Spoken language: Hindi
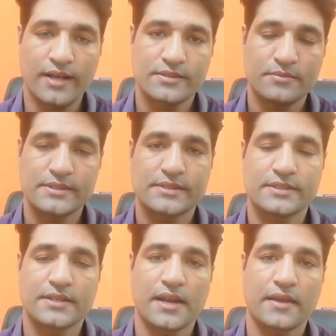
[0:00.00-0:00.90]
आज हम
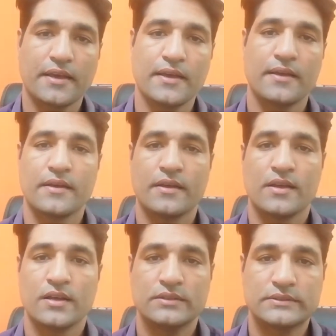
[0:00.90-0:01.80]
डिस्कस करेंगे
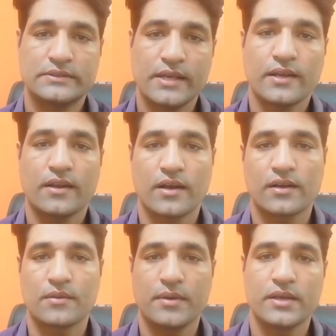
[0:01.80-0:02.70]
सिंह
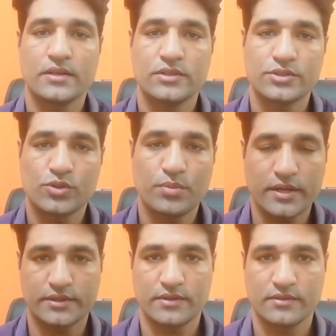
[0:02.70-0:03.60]
लग्न में
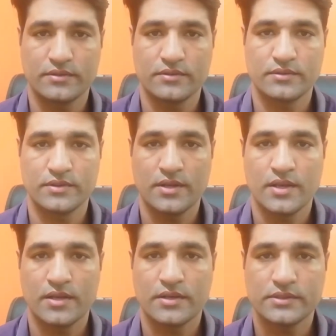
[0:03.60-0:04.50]
शुभ रत्न
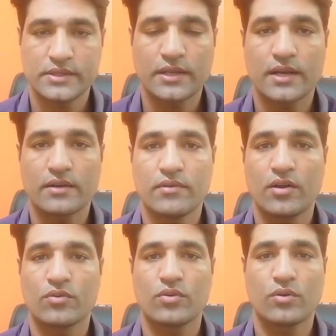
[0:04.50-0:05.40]
सिंह लग्न
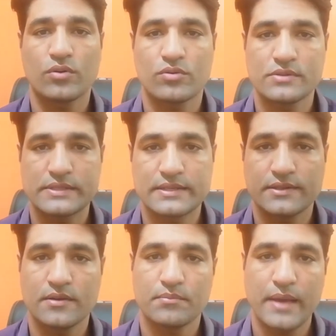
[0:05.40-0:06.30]
वालों को कौन कौन से
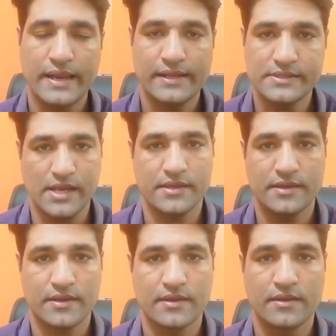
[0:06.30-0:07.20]
रत्न पहनने
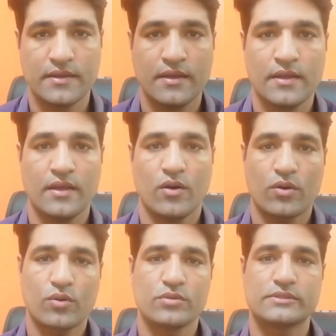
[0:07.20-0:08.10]
चाहिए
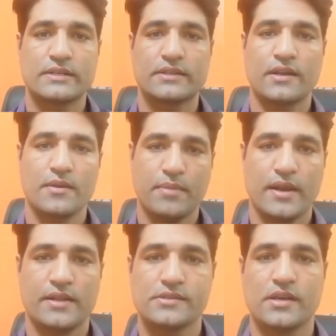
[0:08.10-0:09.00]
और कौन से रत्न नहीं
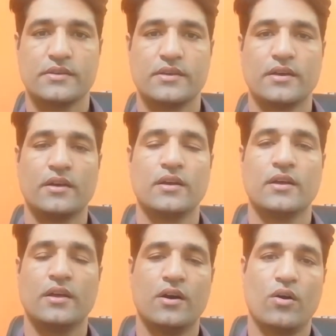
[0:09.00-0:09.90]
पहनने चाहिए
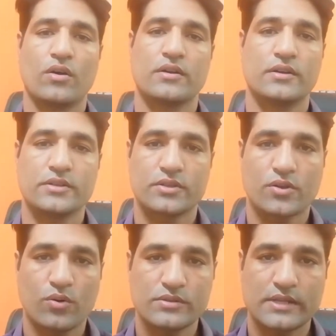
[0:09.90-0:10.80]
और
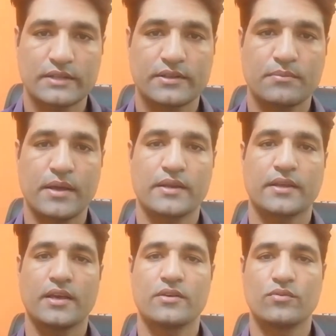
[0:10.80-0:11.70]
कौन सा रत्न
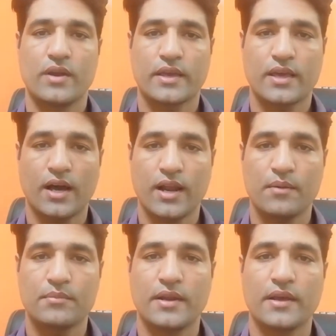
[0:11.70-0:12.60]
पहन के उन्हें क्या
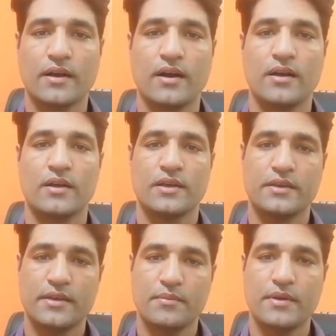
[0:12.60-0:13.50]
लाभ मिलेगा
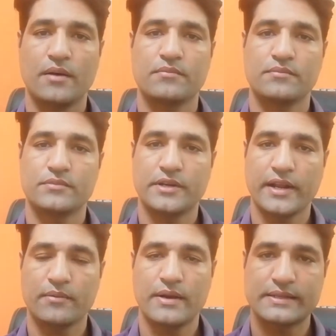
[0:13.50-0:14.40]
ये भी हम
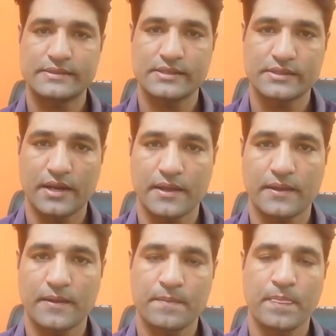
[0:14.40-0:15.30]
डिटेल में डिस्कस करेंगे